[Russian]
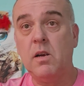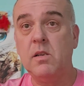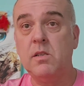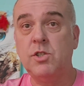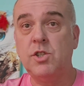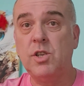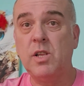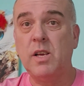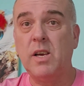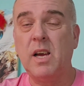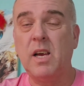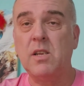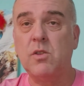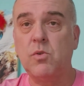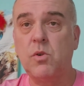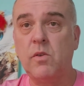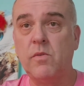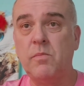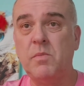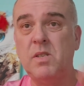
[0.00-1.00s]
э, человека,
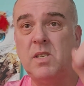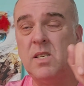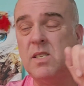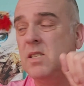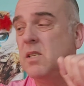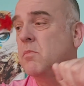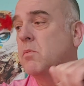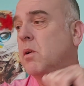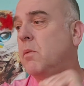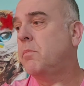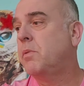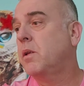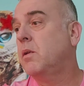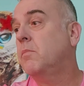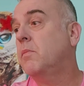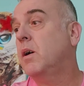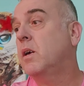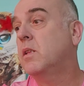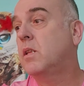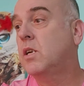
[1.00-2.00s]
который вместе с ним там
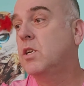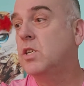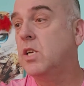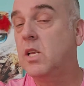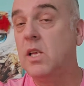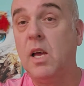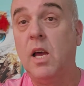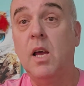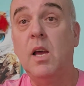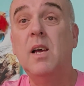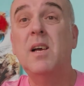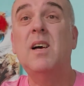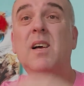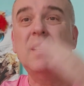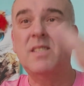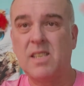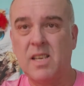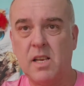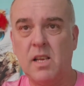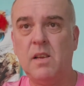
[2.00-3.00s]
принимает решение. а
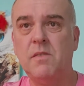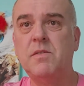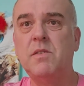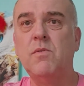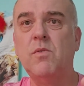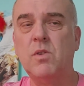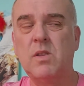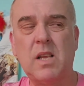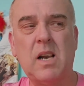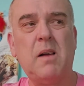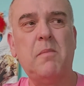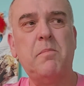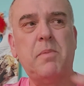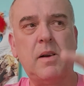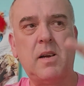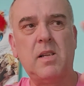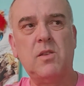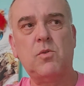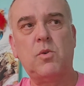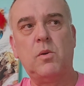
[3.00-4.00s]
скорее всего Трампа,
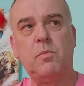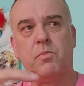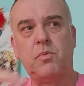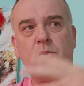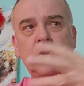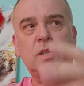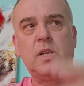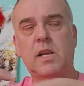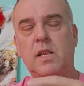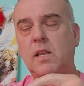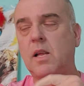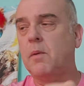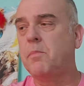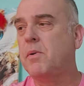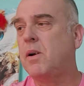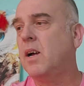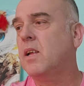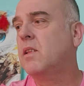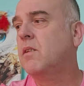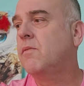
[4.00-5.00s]
который просто
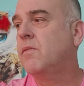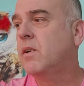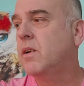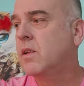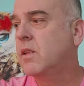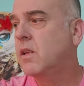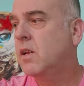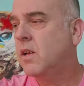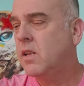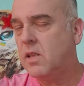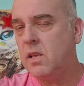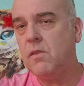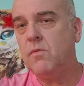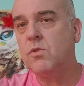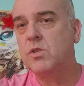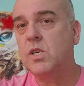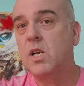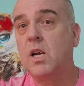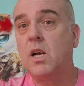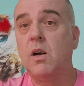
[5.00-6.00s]
обкатывает, это его
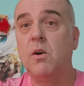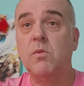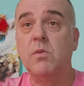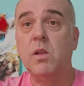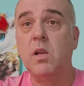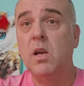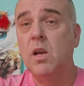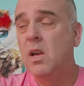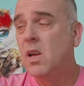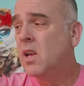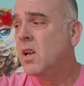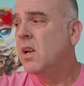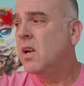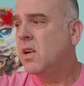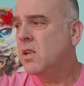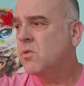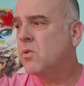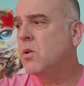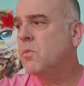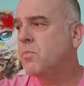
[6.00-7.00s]
же аккаунт,
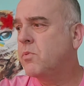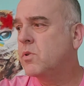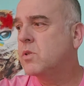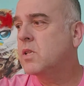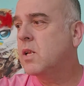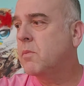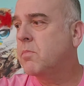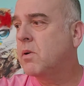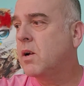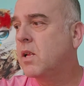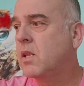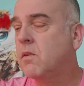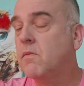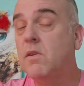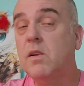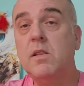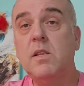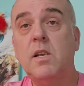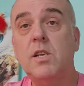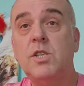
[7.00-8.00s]
который просто
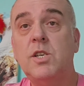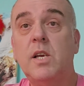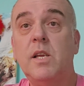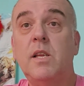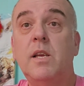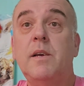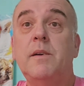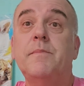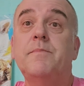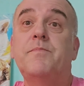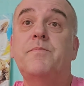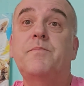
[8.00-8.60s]
обкатывает решение,